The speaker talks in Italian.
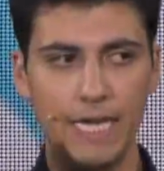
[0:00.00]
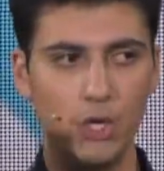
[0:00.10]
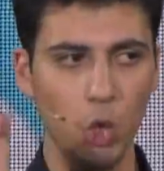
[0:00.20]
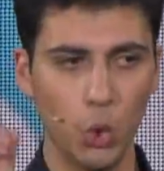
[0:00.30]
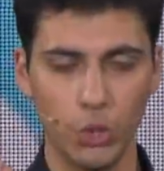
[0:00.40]
e
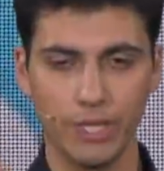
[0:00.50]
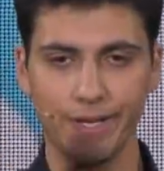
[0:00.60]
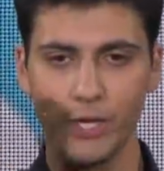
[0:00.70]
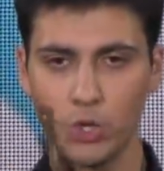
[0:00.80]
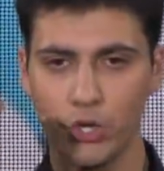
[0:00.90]
noi
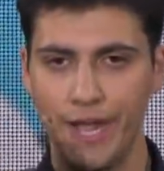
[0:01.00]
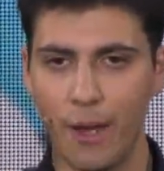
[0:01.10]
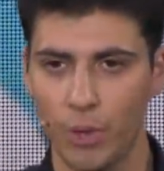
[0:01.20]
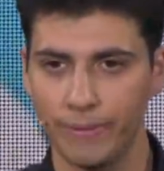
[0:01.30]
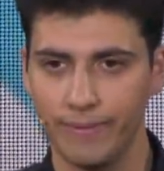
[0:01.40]

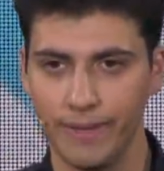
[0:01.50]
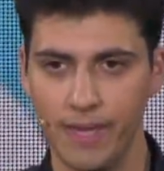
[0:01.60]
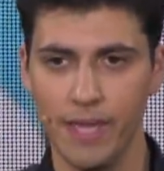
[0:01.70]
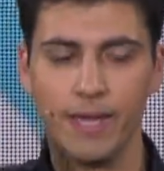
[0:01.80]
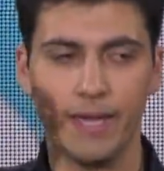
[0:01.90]
ricorriamo a
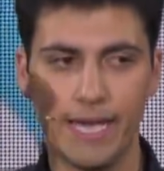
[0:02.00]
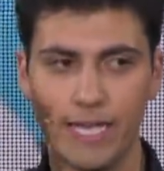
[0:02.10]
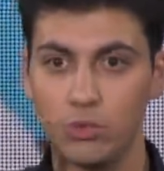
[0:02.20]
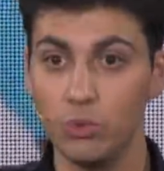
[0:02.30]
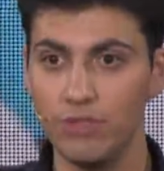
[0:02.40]
te,
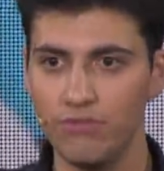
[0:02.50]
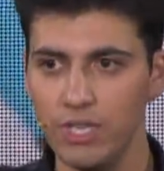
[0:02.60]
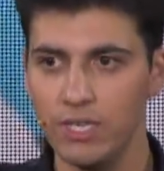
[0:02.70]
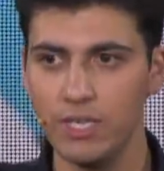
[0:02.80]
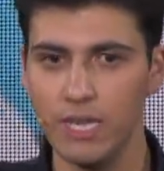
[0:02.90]
esuli
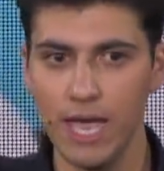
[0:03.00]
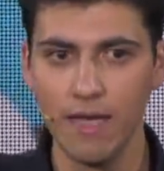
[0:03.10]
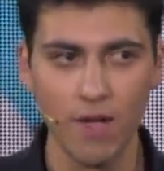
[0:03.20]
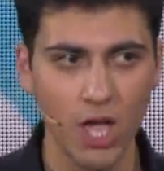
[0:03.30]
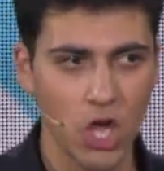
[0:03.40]
figli di
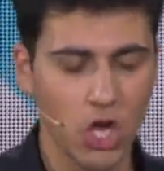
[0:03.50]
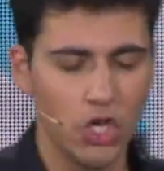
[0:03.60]
Eva,